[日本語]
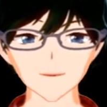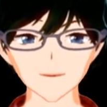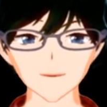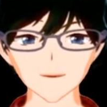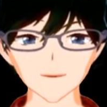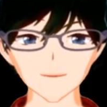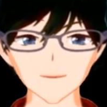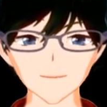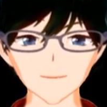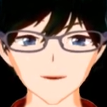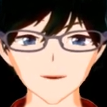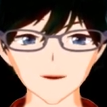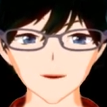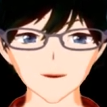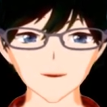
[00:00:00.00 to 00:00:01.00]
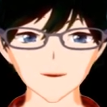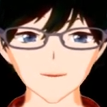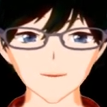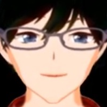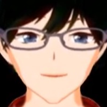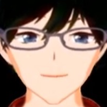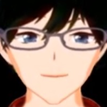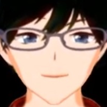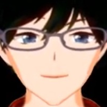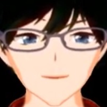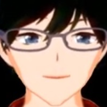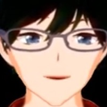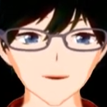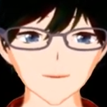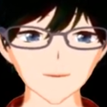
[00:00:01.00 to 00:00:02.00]
ンシのスペックで
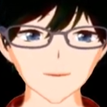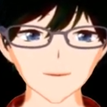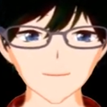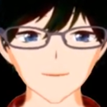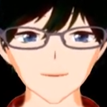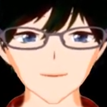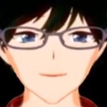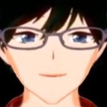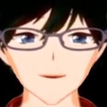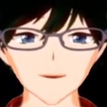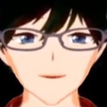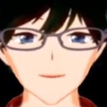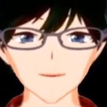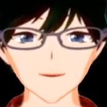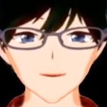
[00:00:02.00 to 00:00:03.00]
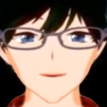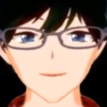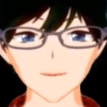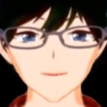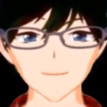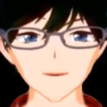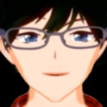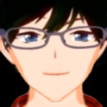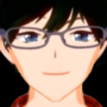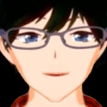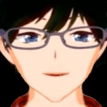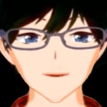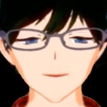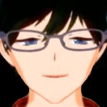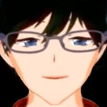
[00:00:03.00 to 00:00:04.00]
すね。ホレンシ個人のスペックで、こ
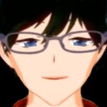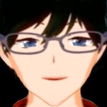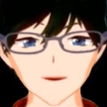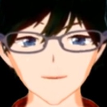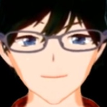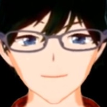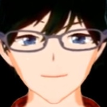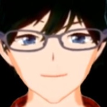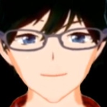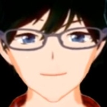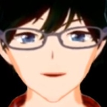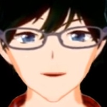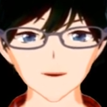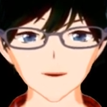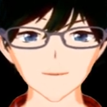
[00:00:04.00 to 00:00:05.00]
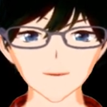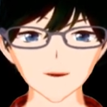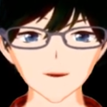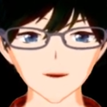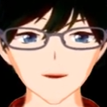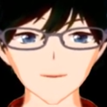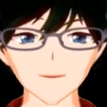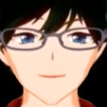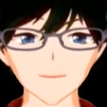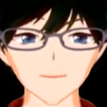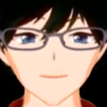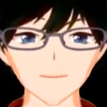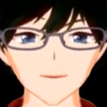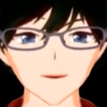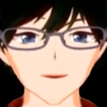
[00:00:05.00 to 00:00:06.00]
こは高く、ちょっと上げてもいいかなと思いまし
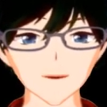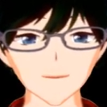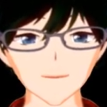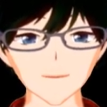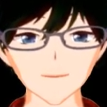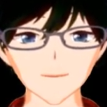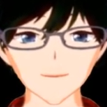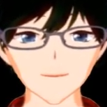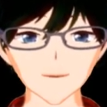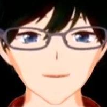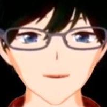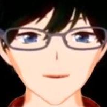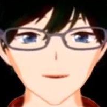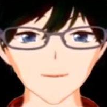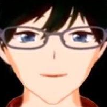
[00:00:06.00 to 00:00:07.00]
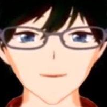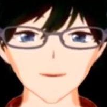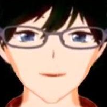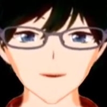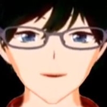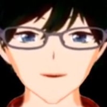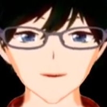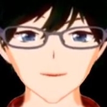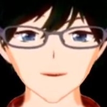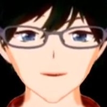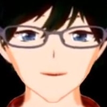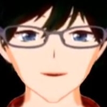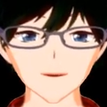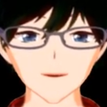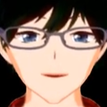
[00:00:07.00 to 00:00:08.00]
た。情報修正ですね、これに関しては。
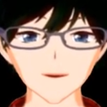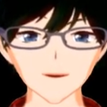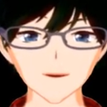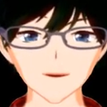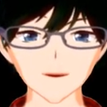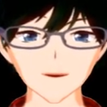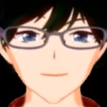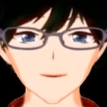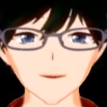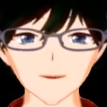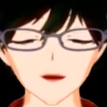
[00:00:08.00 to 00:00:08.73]
で、短